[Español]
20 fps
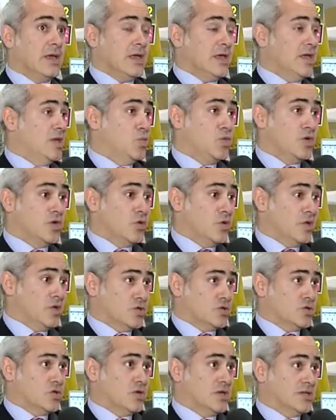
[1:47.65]
y muy
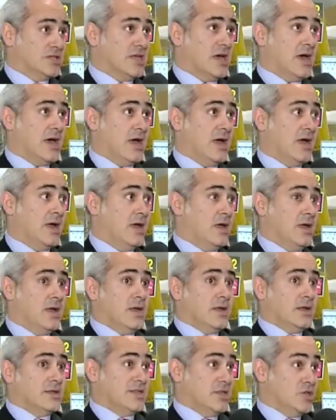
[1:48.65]
novedoso que está
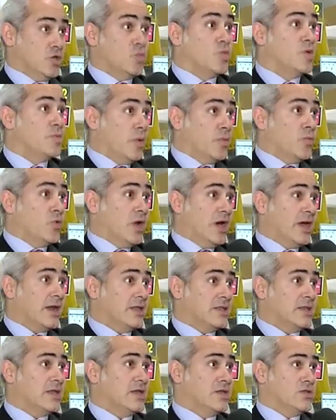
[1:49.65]
siendo muy popular
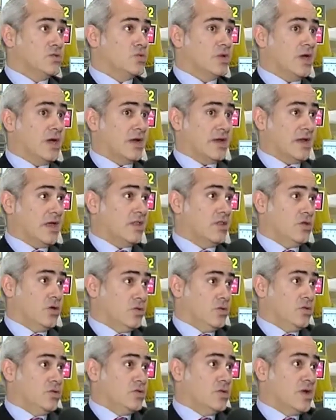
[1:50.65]
y teniendo una
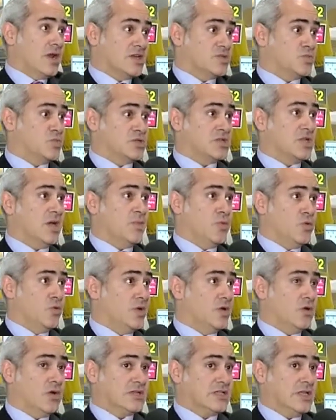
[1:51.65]
reacción y una respuesta de
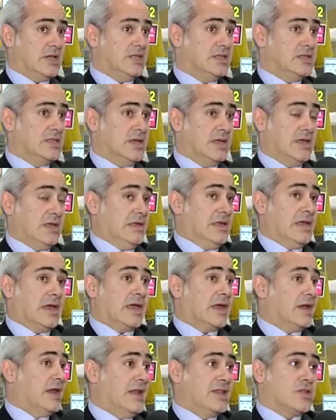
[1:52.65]
público excelente y en
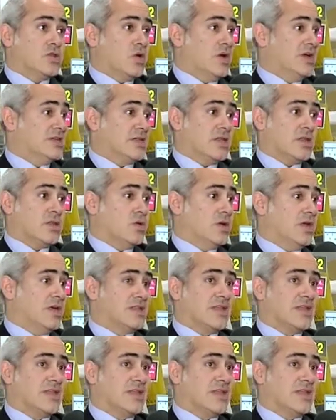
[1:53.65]
general toda esa zona,